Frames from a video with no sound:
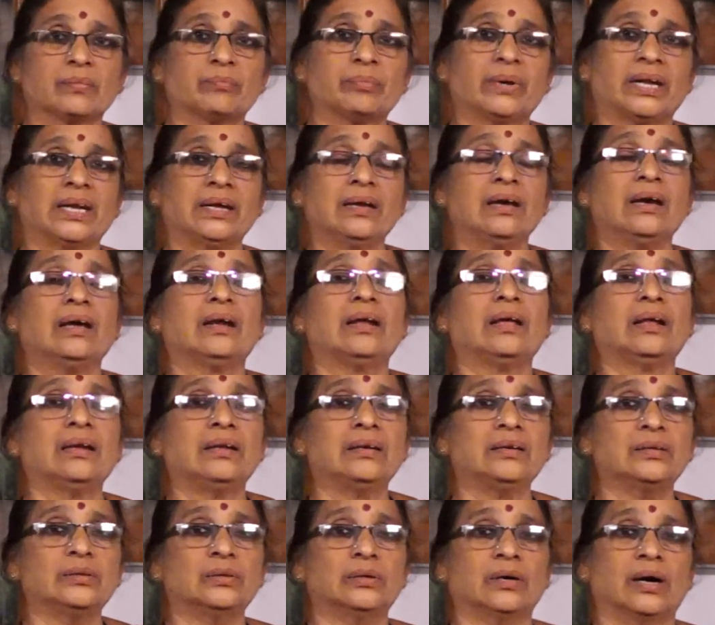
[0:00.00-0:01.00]

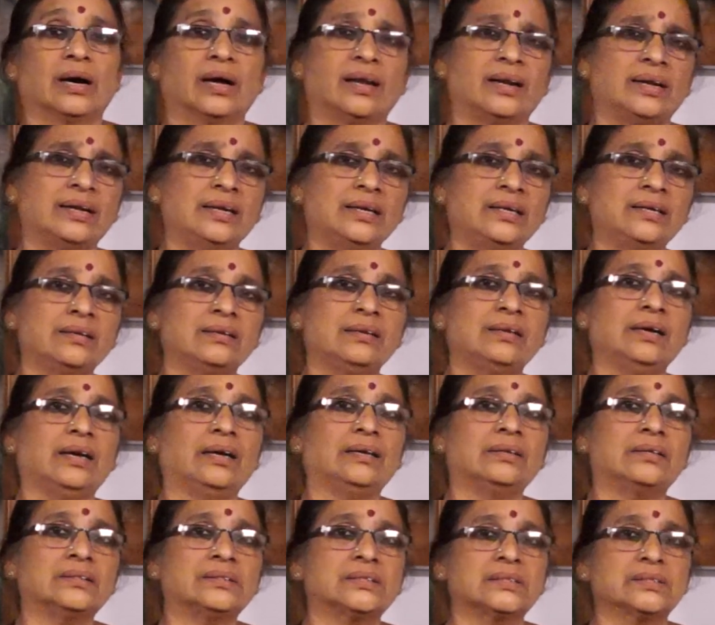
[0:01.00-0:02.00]
పరిహారాలలో అన్నిటిని
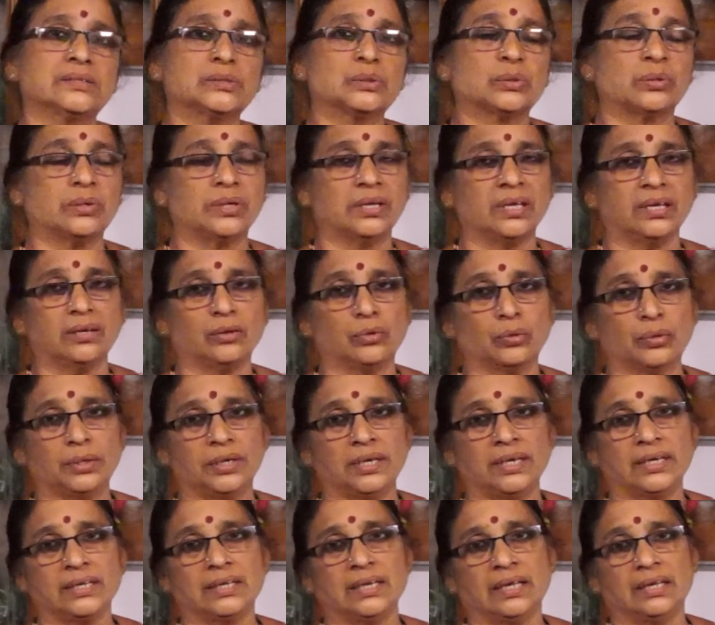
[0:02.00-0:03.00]
అయినా చేసుకోండి
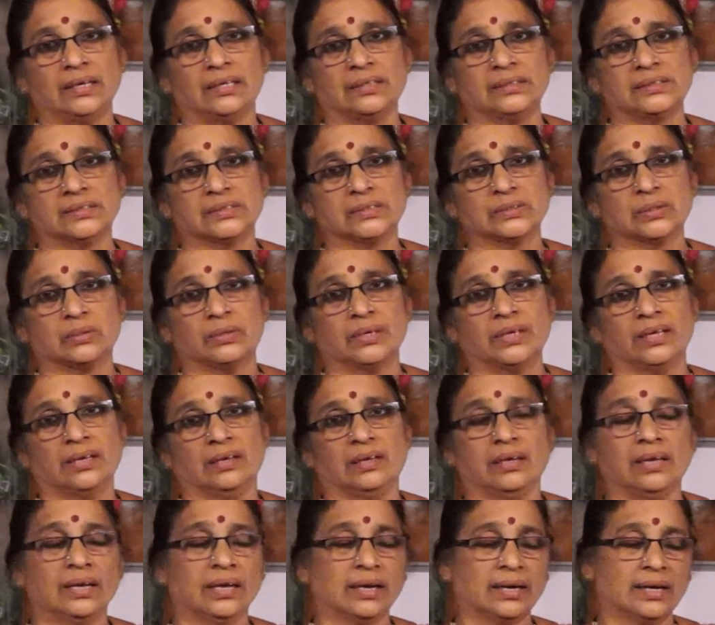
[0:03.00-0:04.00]
కొన్నిటినైనా చేసుకోండి
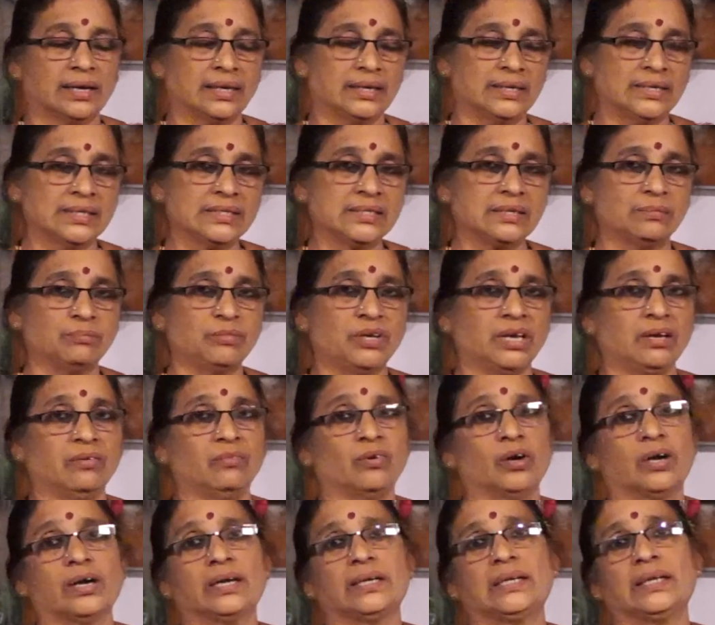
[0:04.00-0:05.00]
కనీసం ఏ
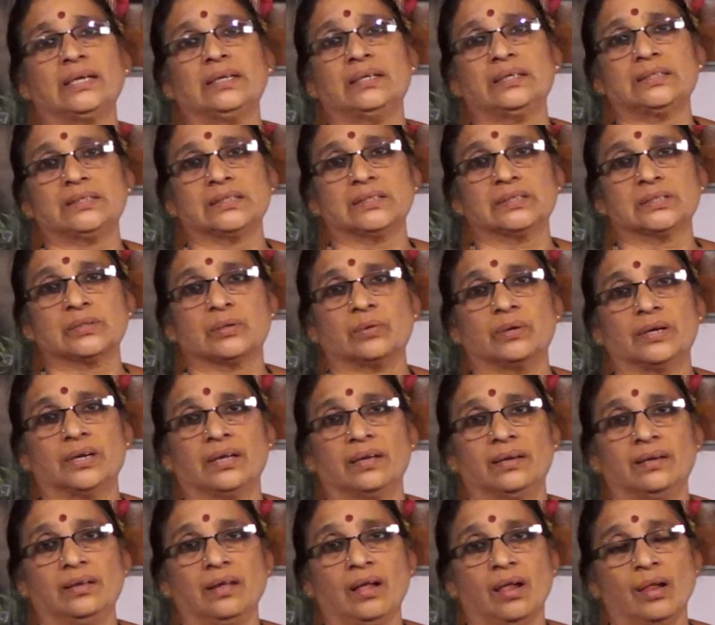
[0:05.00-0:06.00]
ఒక్కటైనా చేసుకోండి